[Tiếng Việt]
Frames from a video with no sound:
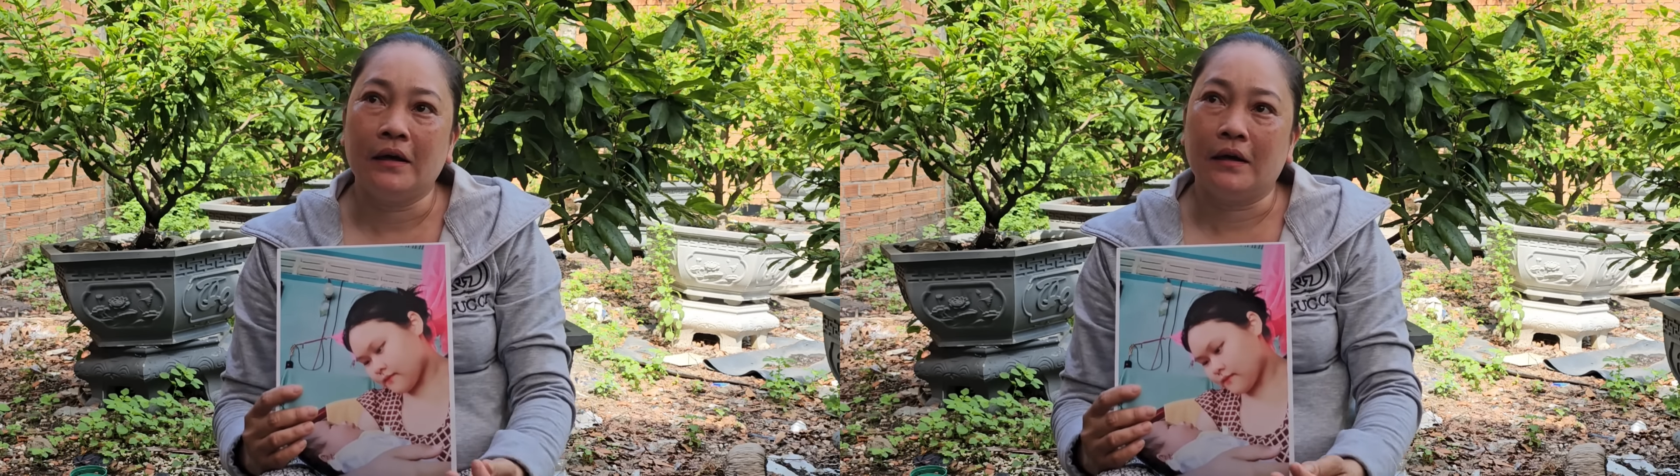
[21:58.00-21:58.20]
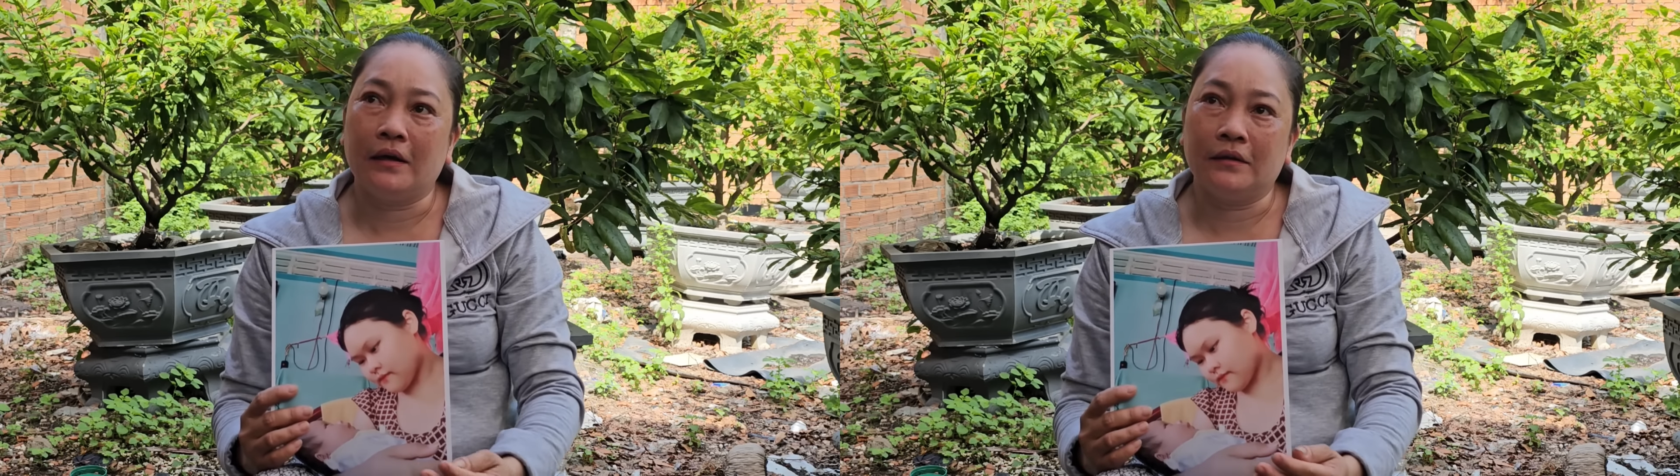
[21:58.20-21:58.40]

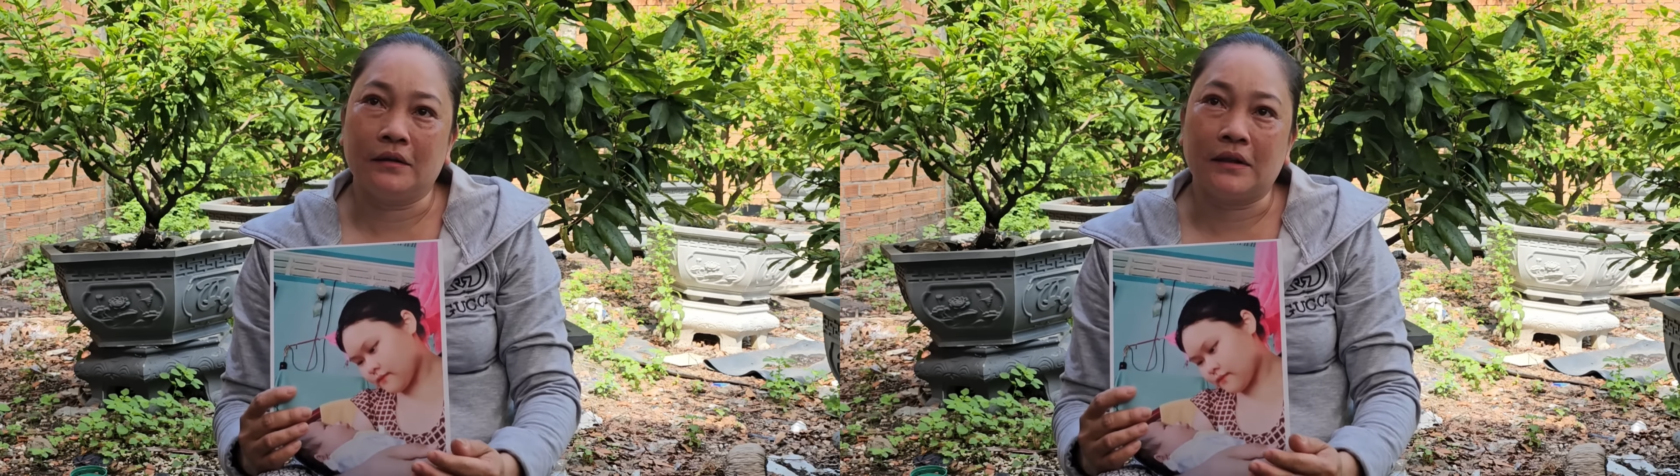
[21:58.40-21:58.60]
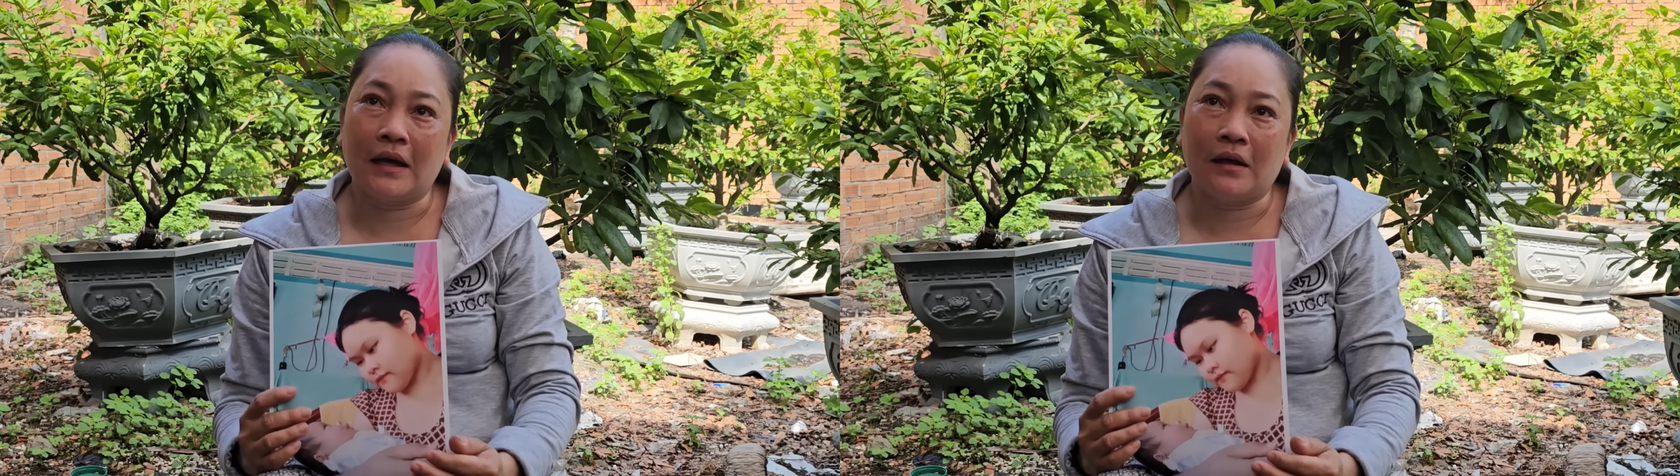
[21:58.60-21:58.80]
à,
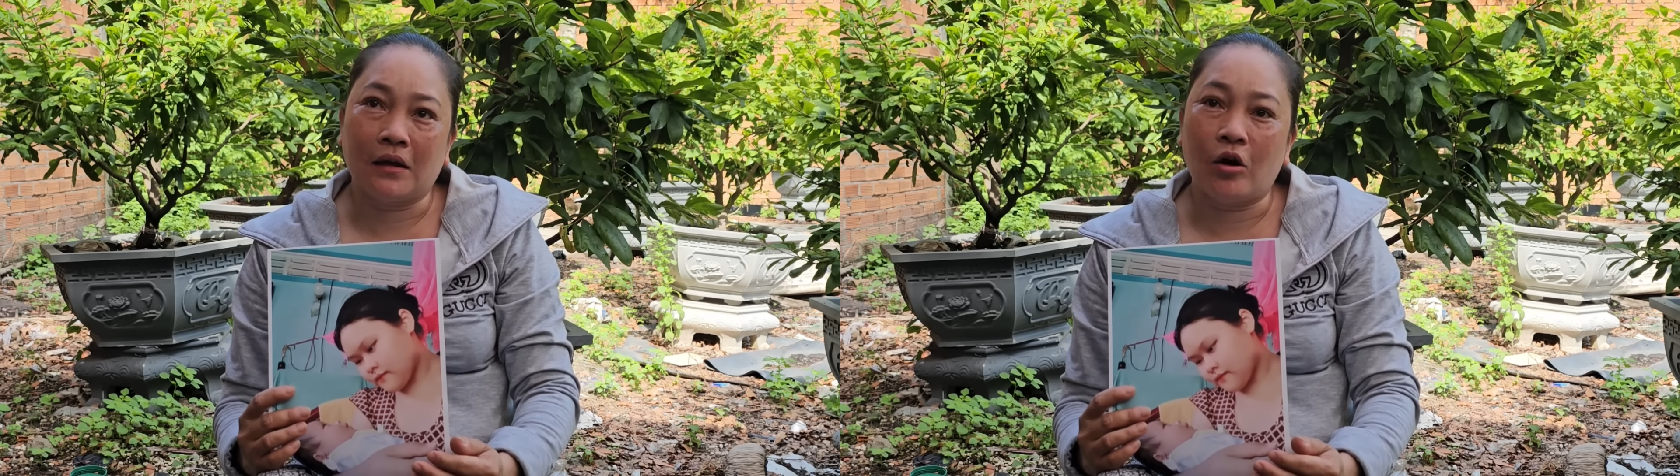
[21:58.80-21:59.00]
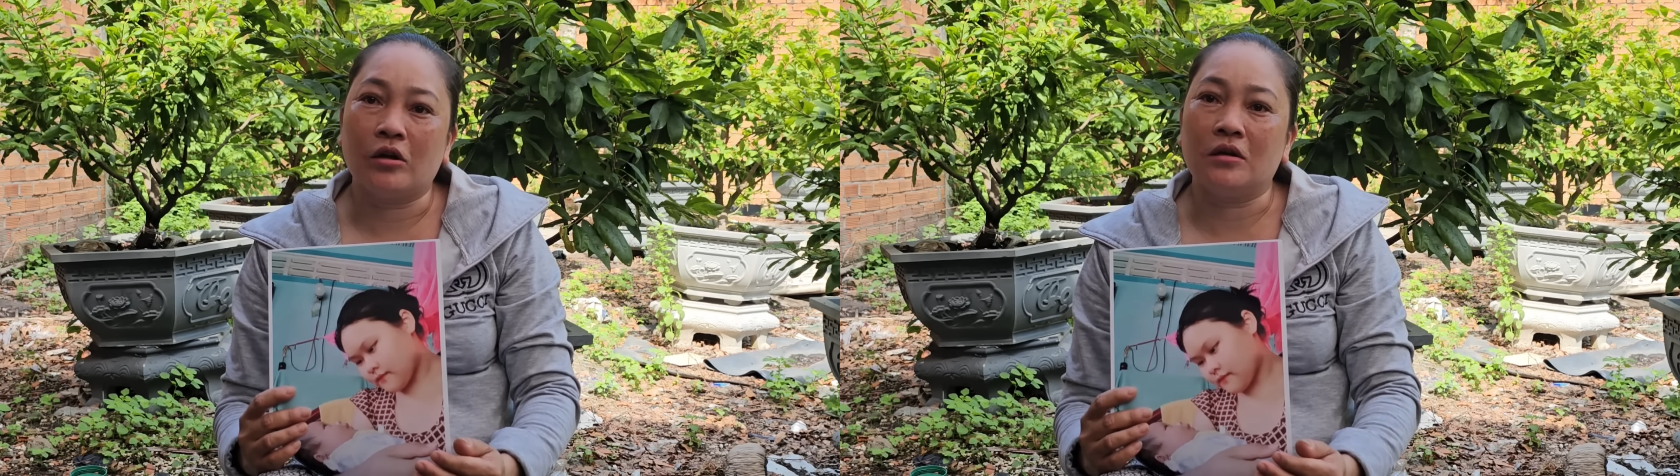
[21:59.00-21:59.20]
người
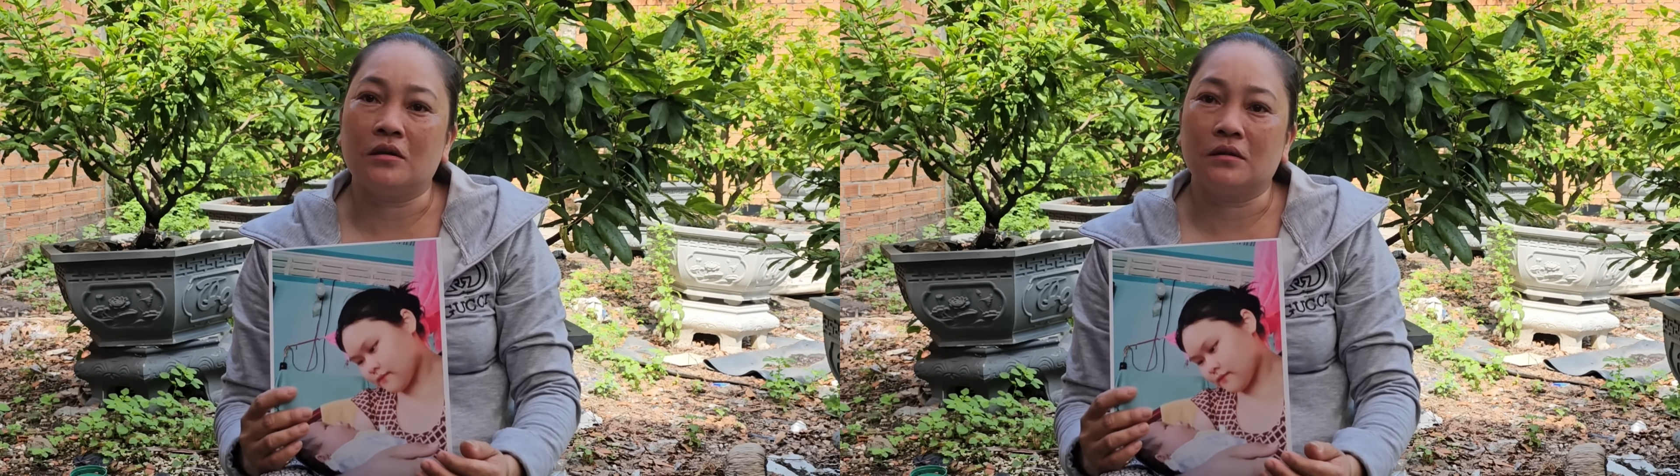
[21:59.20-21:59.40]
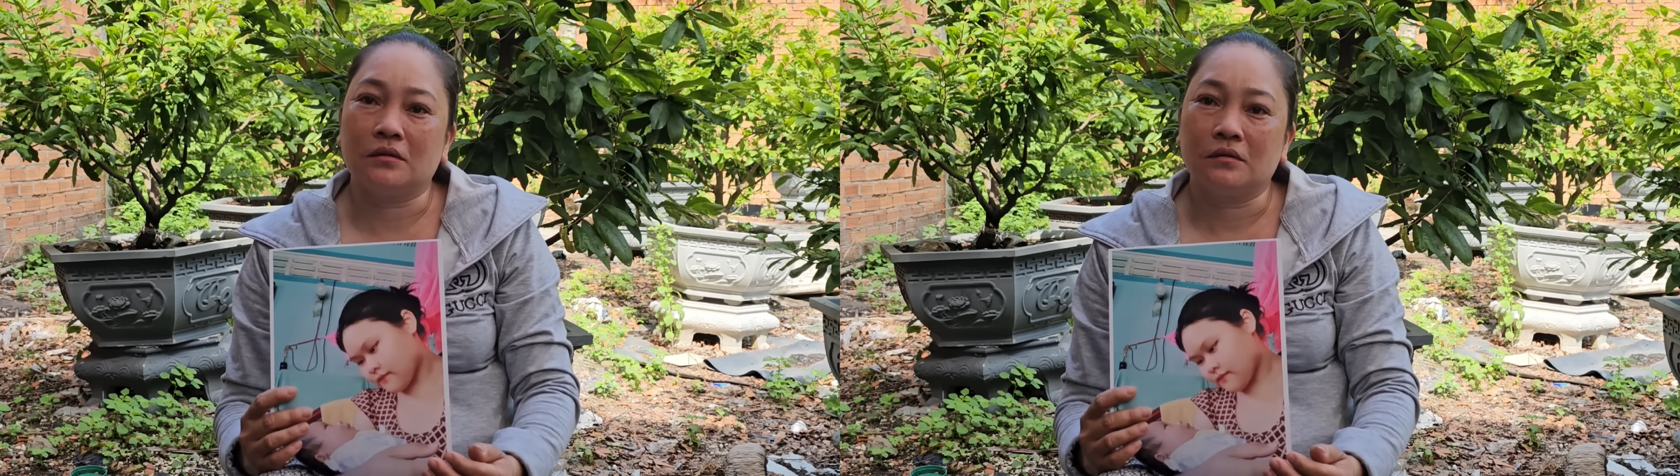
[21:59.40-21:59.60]
ta lo được